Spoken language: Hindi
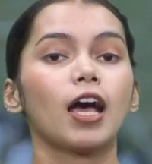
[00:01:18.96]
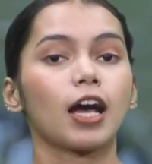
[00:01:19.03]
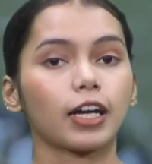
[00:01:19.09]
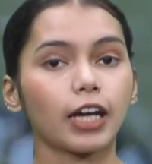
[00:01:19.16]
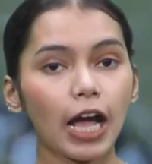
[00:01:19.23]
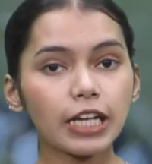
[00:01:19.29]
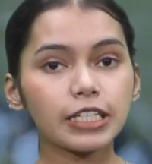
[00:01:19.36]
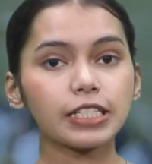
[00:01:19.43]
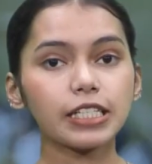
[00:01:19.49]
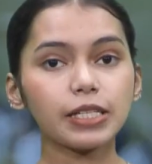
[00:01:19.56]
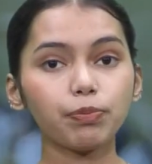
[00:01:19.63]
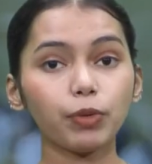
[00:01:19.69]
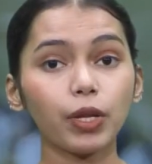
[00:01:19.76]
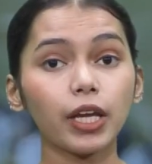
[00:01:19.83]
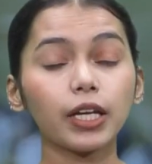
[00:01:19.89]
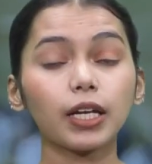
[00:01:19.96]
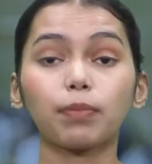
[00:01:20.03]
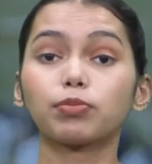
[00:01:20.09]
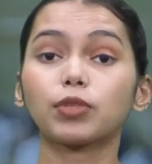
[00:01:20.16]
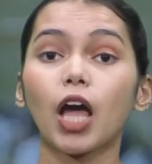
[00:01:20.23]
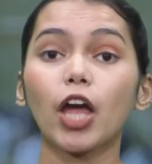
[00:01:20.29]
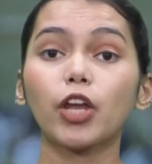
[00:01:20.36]
आकाशदीप ने
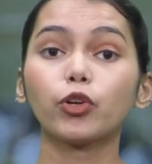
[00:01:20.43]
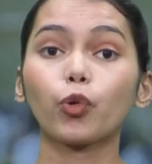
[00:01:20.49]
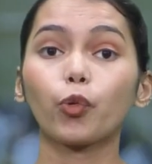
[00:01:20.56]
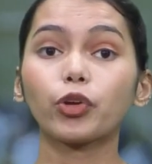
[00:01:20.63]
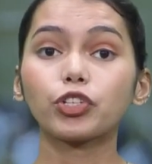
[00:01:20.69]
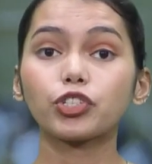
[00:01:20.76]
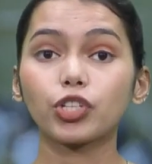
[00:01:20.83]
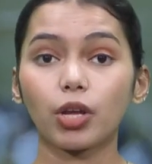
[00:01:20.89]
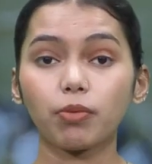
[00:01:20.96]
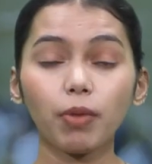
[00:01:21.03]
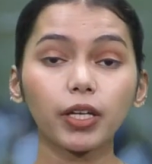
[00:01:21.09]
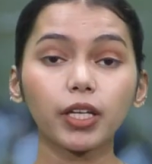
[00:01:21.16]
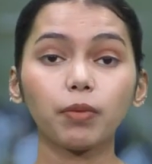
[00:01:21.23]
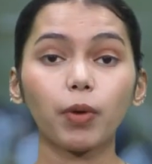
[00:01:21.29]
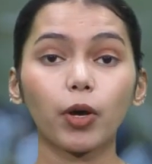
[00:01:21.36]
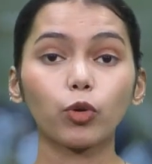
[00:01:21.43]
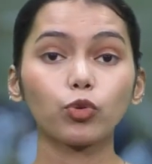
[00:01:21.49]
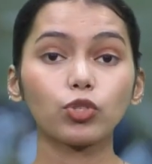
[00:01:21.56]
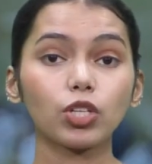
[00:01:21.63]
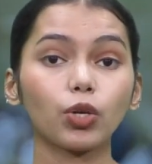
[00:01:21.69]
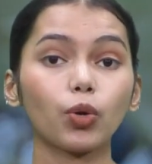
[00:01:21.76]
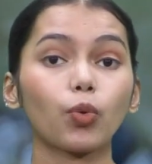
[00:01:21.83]
कप्तान रोहित शर्मा के
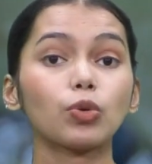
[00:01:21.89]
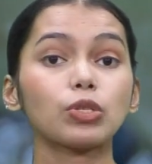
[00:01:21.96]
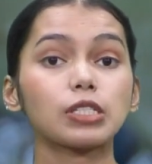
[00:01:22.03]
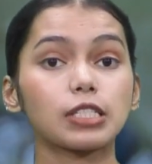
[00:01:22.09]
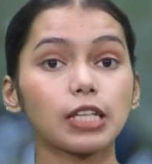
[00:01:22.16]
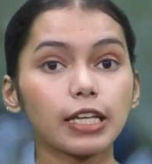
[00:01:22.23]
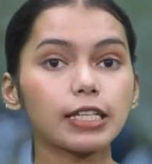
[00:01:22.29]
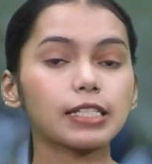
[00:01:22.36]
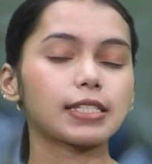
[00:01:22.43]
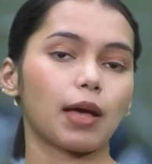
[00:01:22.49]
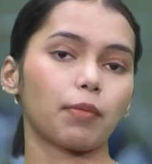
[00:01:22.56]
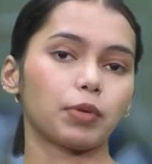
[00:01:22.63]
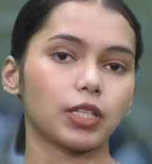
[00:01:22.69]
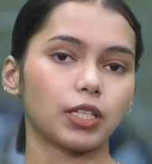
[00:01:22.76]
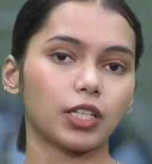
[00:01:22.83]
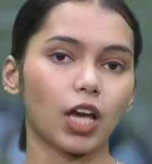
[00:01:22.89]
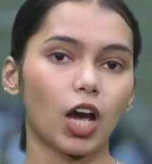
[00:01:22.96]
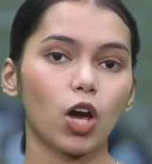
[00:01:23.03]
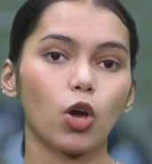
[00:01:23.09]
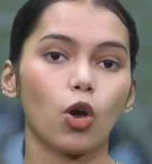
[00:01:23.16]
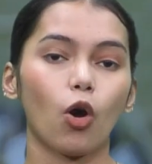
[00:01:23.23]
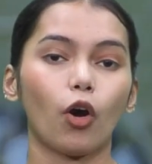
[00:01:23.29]
भरोसे को सही साबित
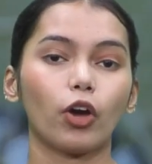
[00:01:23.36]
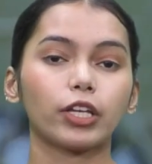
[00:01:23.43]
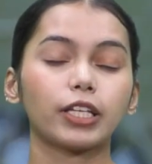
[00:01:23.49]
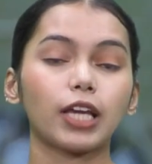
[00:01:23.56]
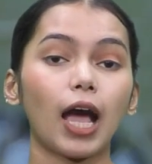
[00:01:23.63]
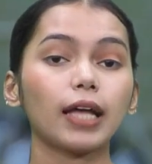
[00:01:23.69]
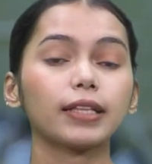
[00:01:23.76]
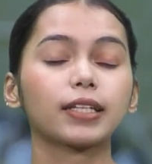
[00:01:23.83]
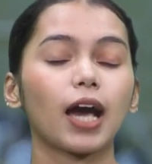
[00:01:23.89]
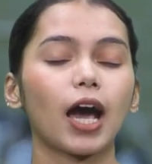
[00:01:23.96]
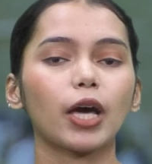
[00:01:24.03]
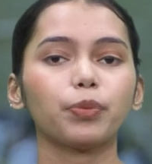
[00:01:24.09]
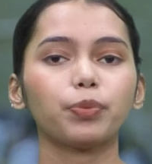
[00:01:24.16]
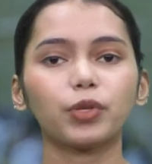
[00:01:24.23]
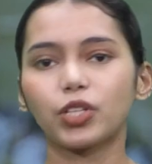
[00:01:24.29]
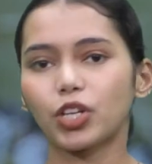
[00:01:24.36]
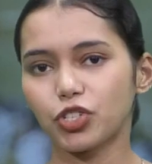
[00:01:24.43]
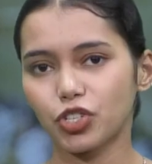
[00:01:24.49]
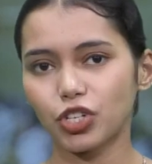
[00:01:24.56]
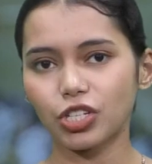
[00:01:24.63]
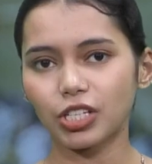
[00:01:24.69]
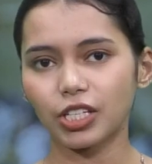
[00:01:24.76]
किया और यादगार
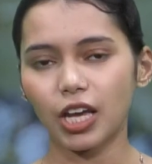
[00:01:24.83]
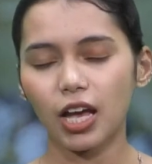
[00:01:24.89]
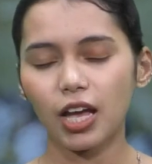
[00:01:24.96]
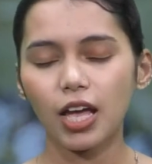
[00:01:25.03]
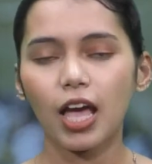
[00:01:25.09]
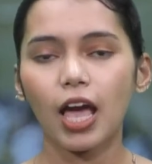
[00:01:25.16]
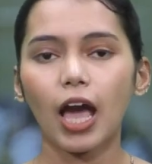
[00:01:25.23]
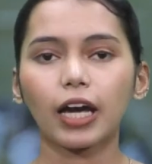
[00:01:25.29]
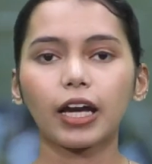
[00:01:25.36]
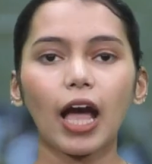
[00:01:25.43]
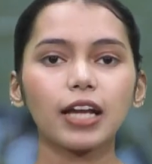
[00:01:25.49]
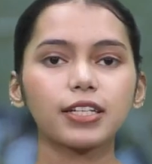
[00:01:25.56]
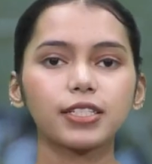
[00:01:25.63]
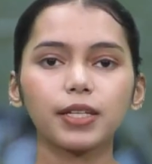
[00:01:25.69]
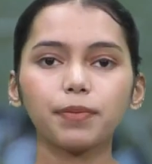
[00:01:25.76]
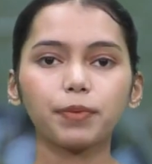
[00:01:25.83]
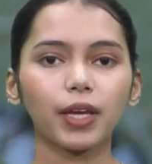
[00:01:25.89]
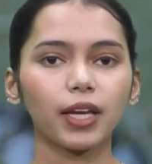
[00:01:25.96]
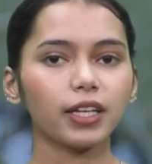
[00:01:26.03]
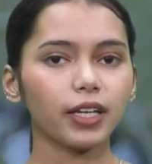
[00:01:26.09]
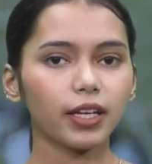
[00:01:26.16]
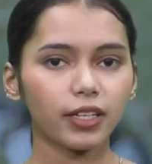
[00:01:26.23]
प्रदर्शन किया आकाशदीप
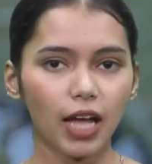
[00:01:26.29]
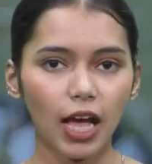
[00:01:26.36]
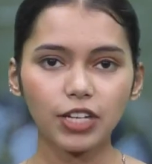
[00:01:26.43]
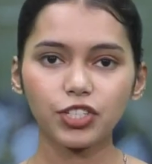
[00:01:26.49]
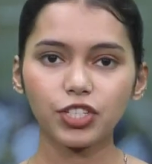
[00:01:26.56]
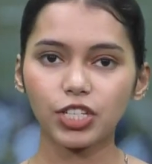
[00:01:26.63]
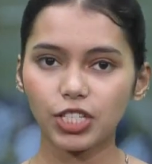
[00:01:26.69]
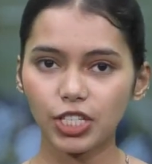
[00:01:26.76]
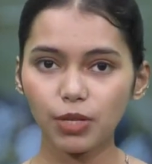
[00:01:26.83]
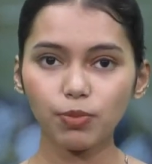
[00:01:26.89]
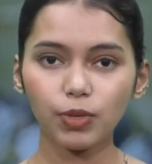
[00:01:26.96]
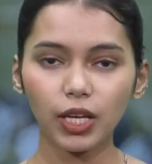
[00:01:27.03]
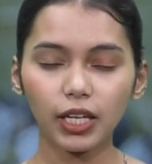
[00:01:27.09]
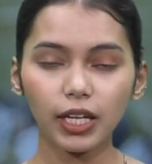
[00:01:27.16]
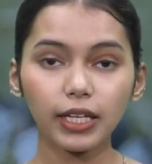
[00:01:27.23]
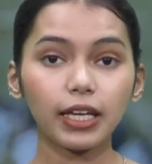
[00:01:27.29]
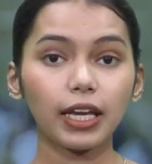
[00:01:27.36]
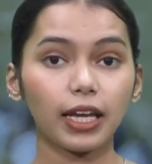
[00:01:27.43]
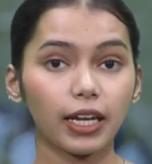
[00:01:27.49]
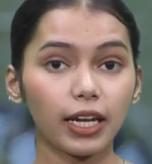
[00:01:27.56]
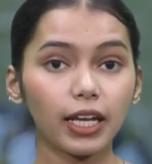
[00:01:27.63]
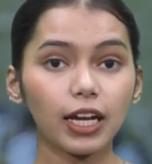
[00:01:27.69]
के लिए राष्ट्रीय टीम के लिए
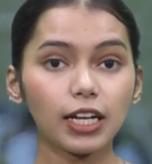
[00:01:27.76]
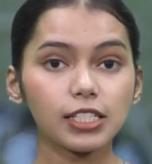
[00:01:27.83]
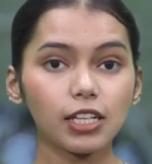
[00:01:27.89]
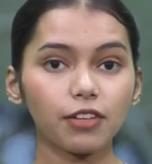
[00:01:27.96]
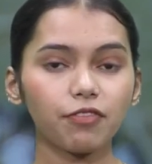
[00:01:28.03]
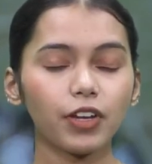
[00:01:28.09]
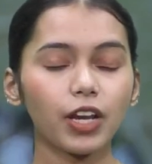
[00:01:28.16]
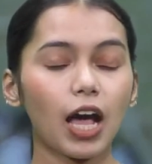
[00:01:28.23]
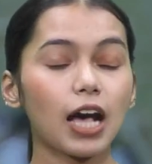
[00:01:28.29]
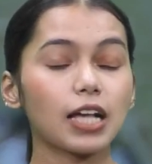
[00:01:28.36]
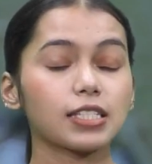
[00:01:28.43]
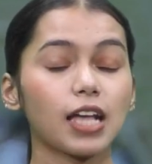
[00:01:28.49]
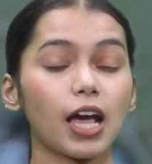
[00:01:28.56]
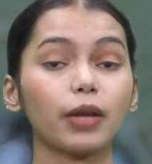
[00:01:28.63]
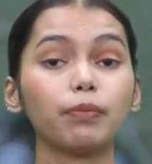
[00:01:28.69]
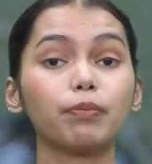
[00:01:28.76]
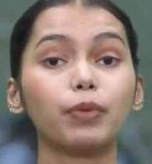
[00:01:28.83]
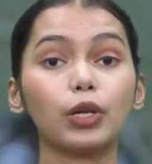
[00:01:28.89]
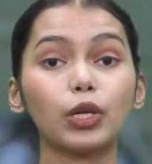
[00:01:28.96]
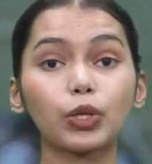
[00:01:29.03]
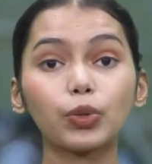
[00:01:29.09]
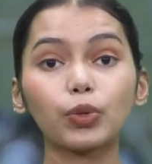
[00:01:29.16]
खेलने का सफर आसान
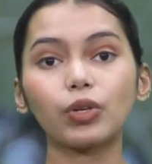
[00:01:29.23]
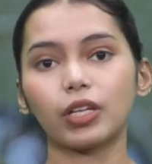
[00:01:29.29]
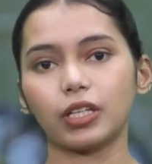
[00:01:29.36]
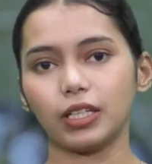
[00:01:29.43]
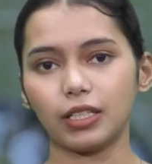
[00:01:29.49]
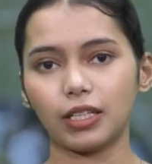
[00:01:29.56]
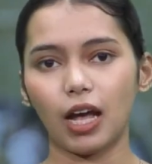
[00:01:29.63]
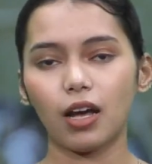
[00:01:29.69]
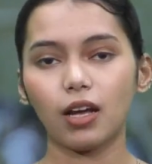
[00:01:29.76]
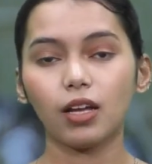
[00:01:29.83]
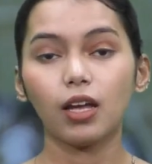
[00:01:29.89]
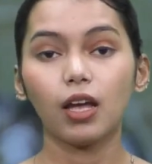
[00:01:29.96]
बिल्कुल नहीं था